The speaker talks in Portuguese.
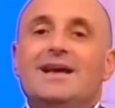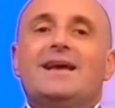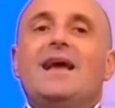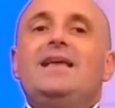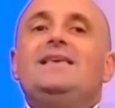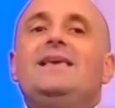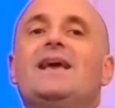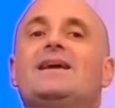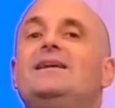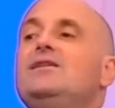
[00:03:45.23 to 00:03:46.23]
Quem
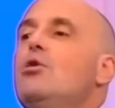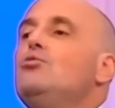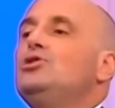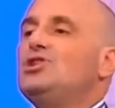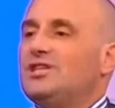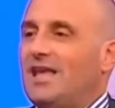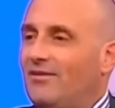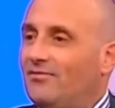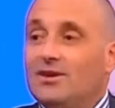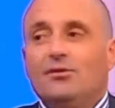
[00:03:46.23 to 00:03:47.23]
é que não
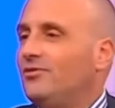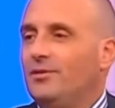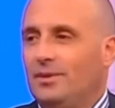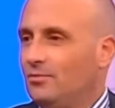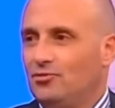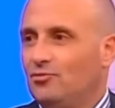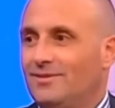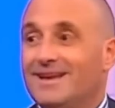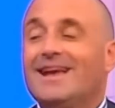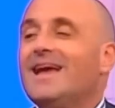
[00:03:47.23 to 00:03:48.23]
estava? Não sabemos.
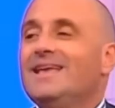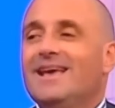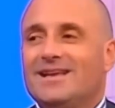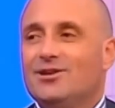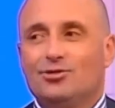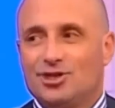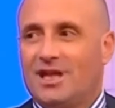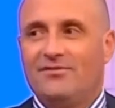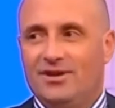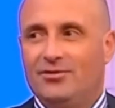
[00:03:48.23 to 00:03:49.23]
Quem é que não
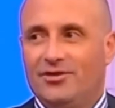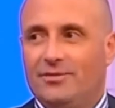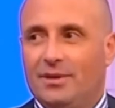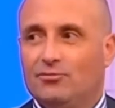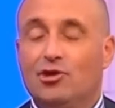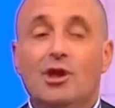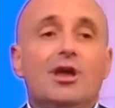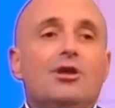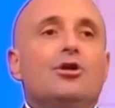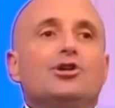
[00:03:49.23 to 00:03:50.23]
estava? Não sabemos.
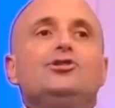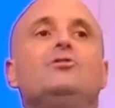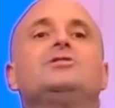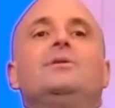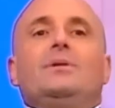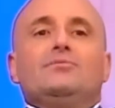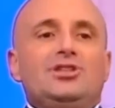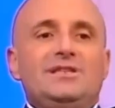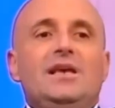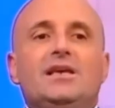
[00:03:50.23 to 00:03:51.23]
Nós não
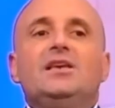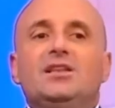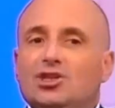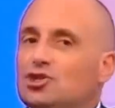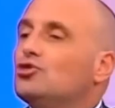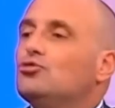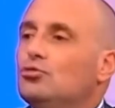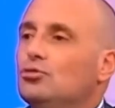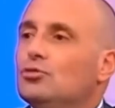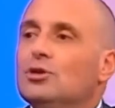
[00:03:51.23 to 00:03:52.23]
sabemos se aqui neste
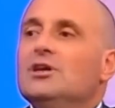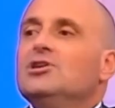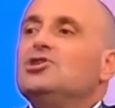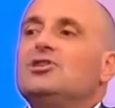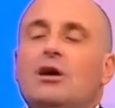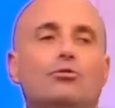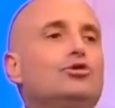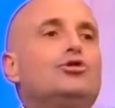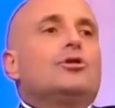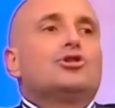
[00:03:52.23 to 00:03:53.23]
estúdio está o
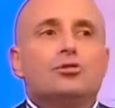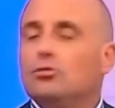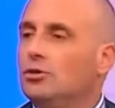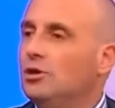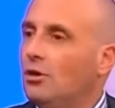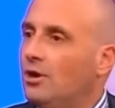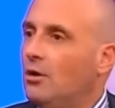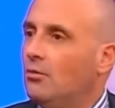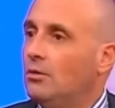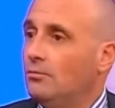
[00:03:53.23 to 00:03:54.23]
Jorge Clooney ou
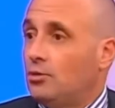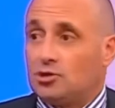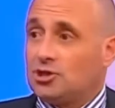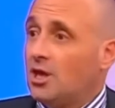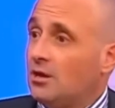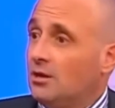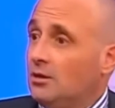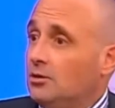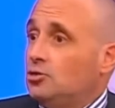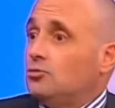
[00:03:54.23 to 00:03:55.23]
não. Pode estar
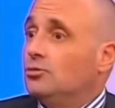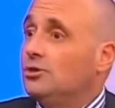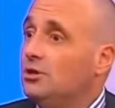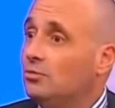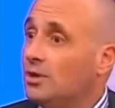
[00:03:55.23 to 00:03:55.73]
escondido